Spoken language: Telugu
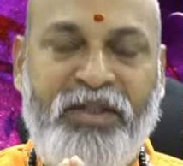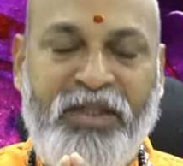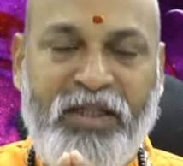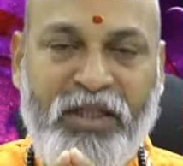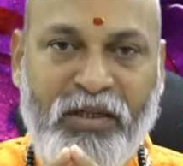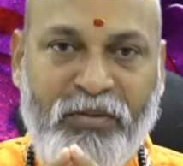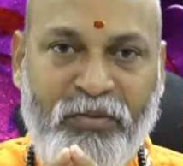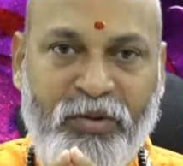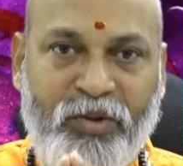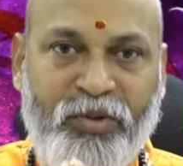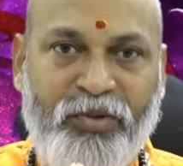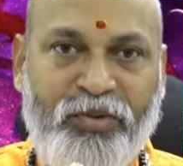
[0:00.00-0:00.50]

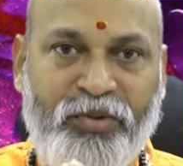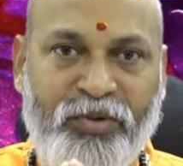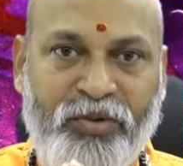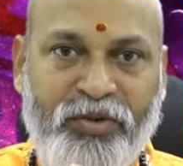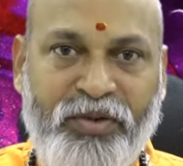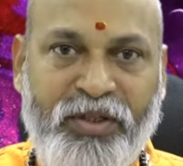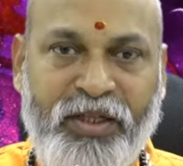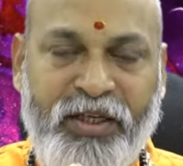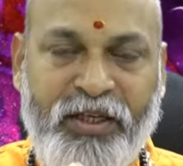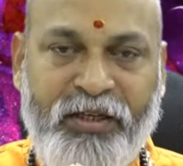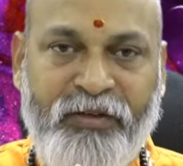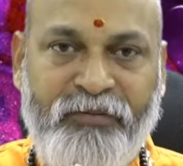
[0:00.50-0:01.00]
విధాలా
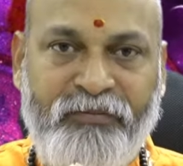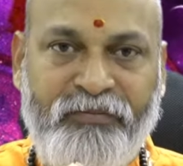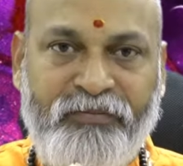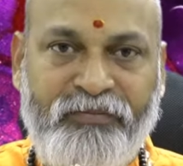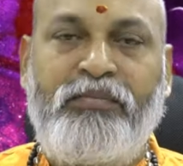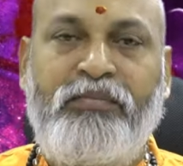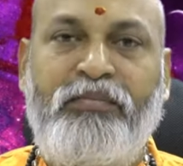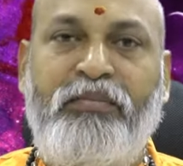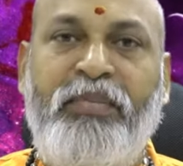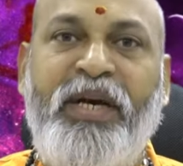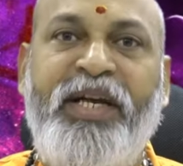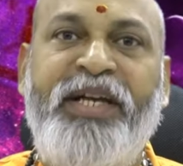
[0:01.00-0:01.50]
బాగుంటుంది
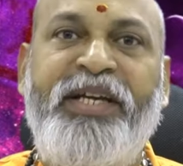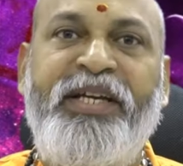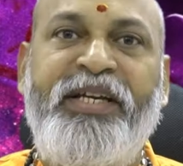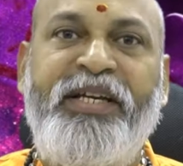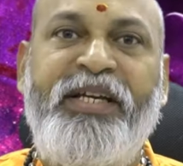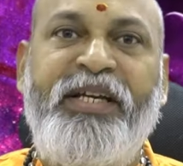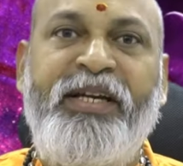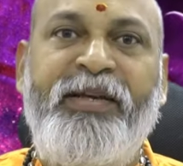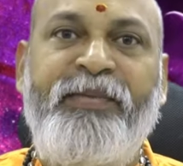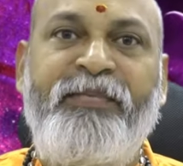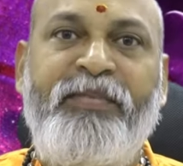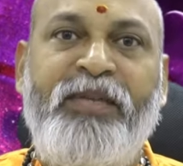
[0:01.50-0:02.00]
మరి
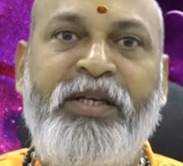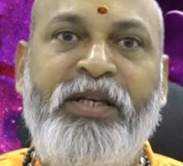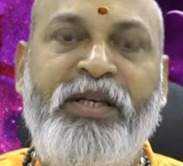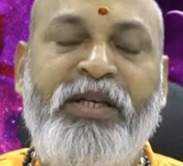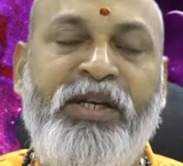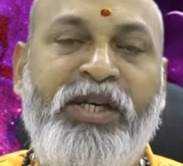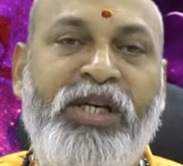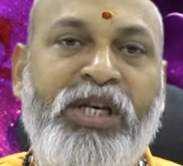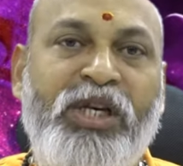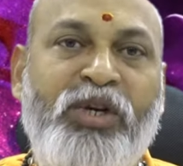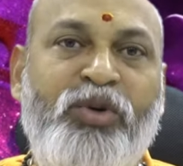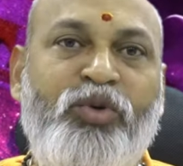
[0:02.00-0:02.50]

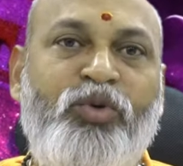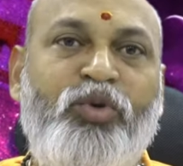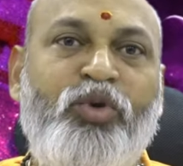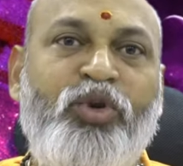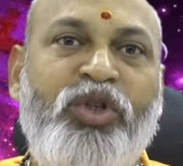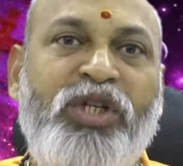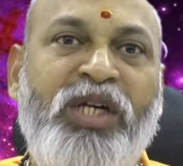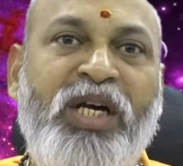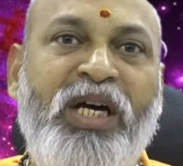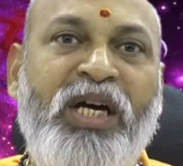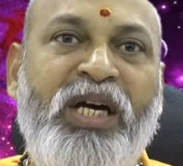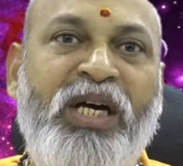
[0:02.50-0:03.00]
ఈ
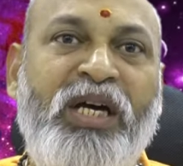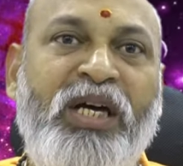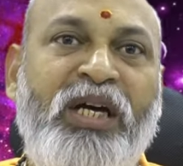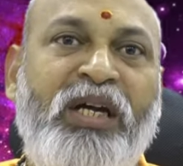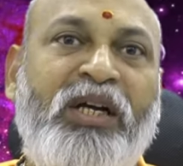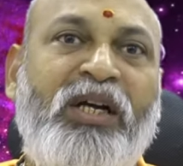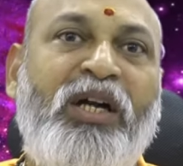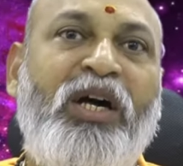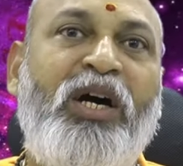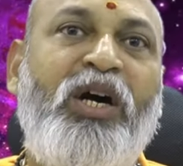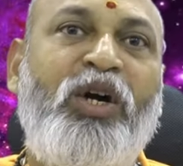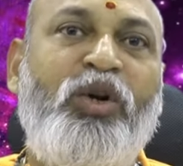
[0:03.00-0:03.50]
కుజ
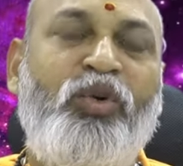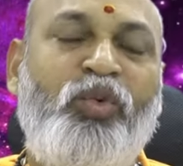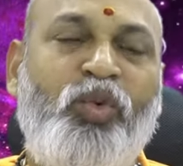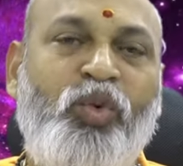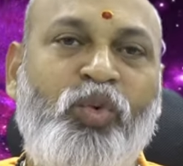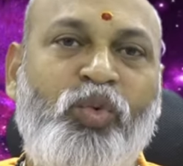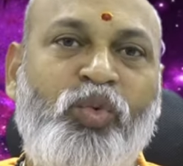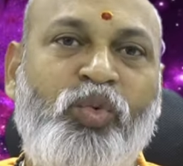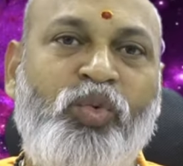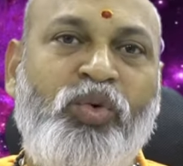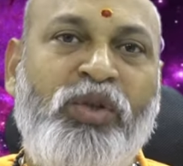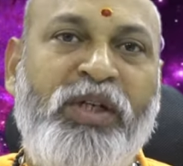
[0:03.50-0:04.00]
రాహు
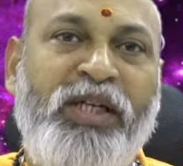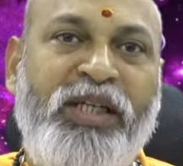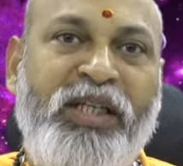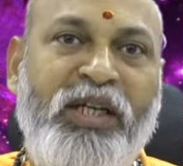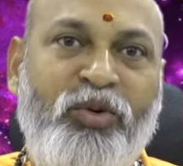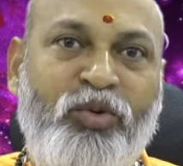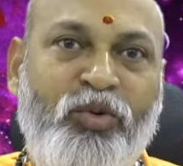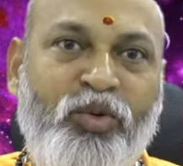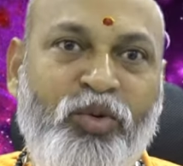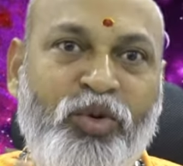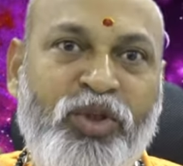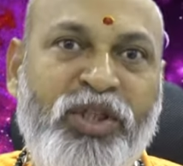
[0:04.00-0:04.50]
లేదా
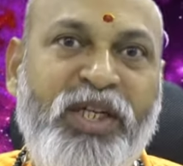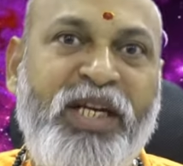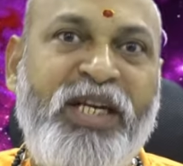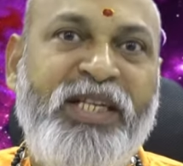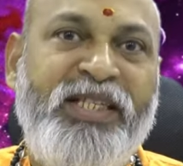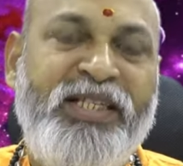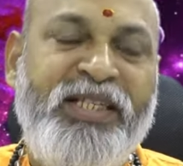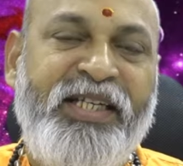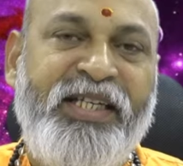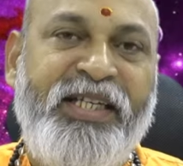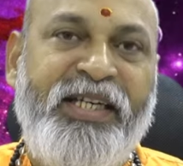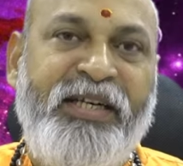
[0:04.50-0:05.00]
కుజ
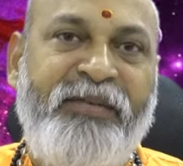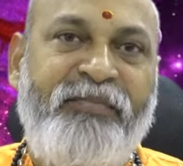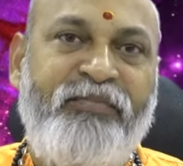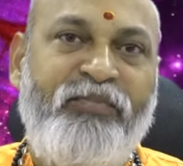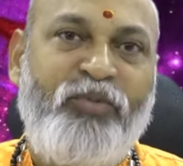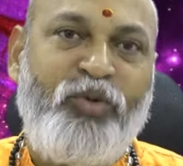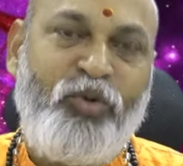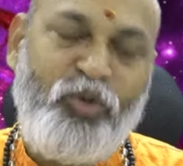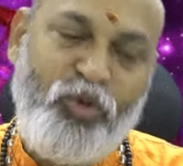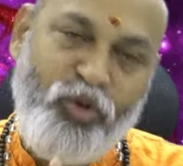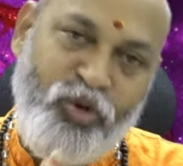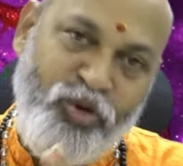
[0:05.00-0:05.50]
శని
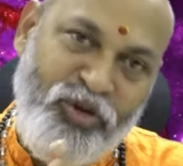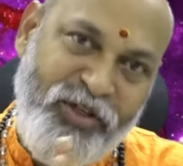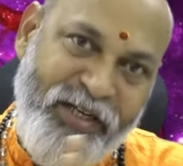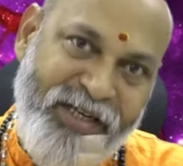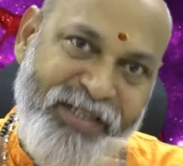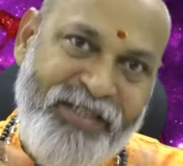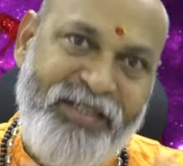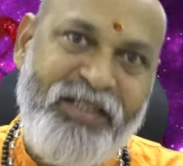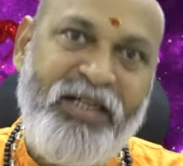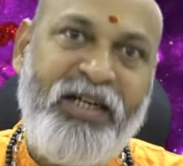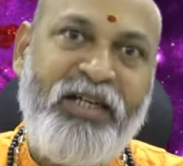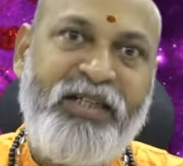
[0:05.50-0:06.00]
కుజుడు
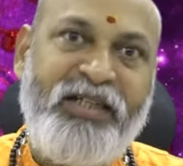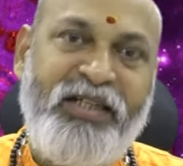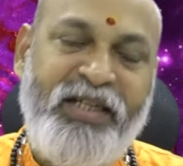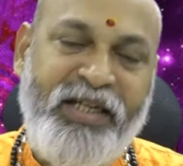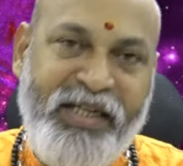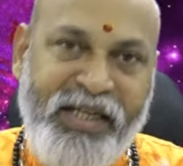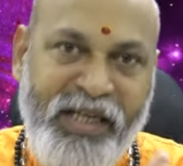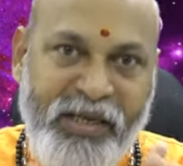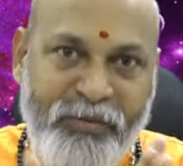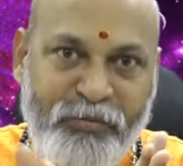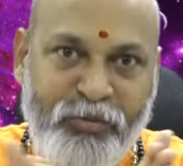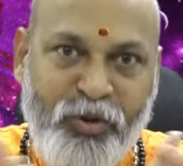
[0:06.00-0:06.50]
ఎగ్జాల్టెడ్
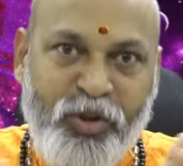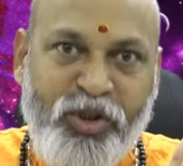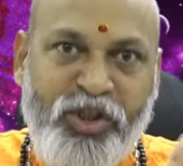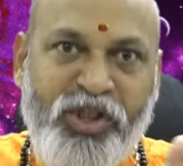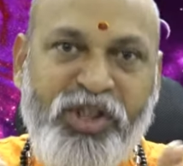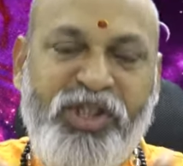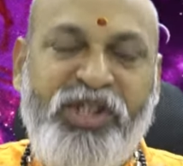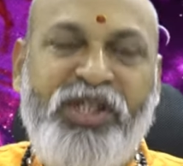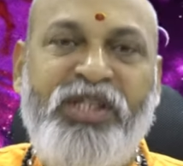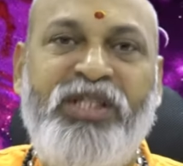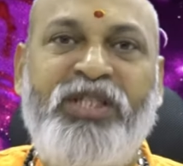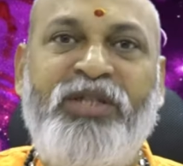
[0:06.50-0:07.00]
ఈ
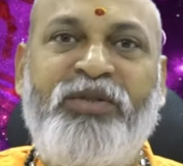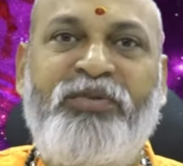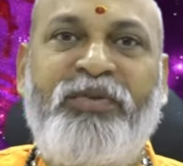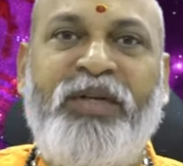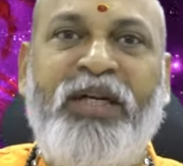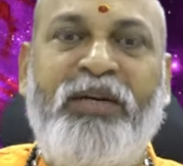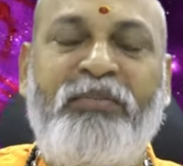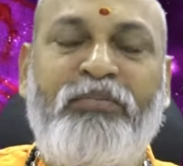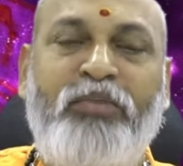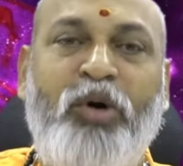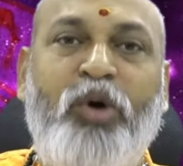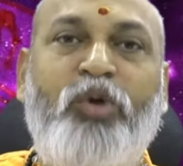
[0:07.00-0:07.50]
పొజిషన్స్
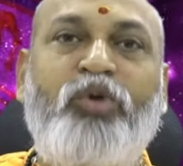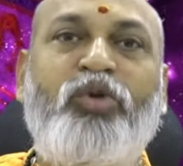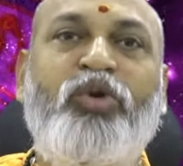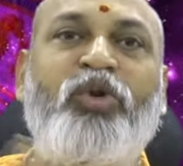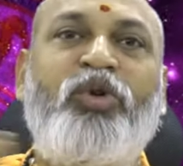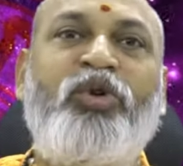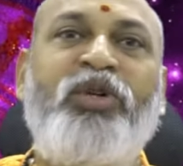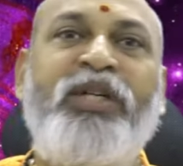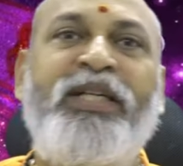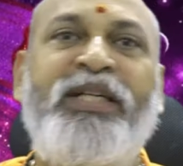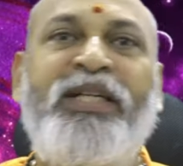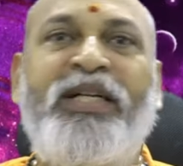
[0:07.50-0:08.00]
వల్ల
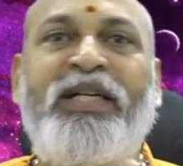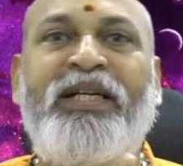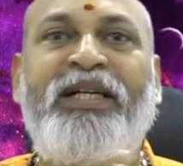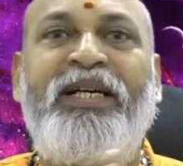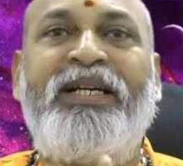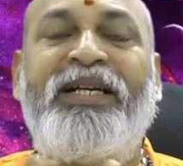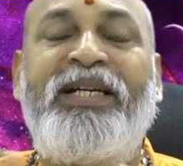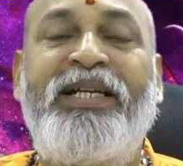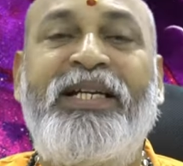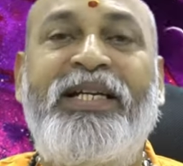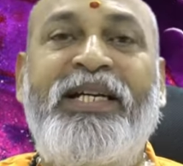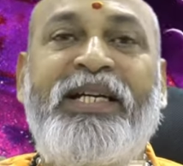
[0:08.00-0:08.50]

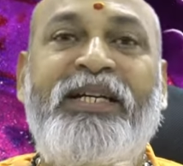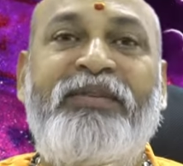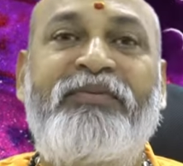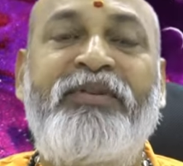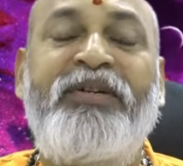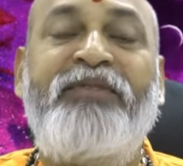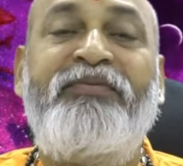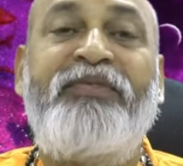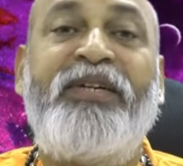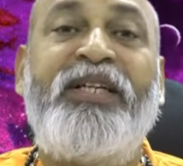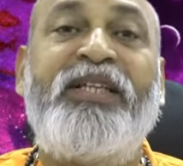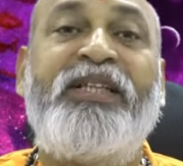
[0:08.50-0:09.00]
భౌగోళికంగా
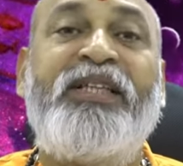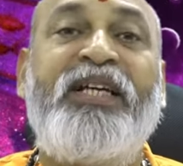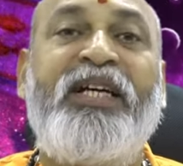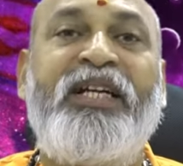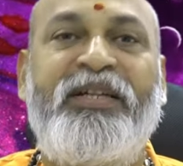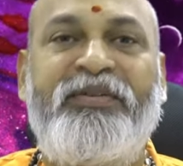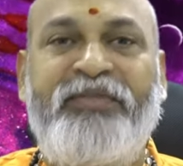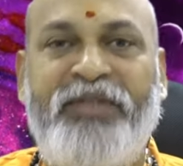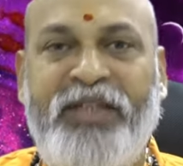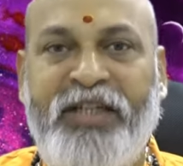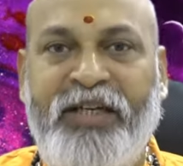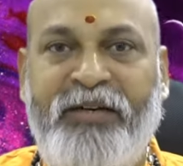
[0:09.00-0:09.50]
కలిగేటువంటి
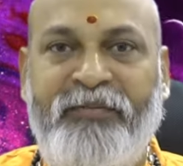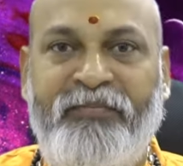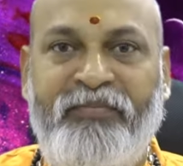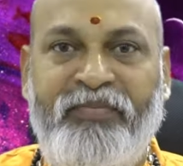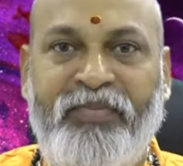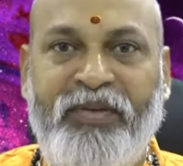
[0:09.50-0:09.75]
ఫలితాలు ఏమిటి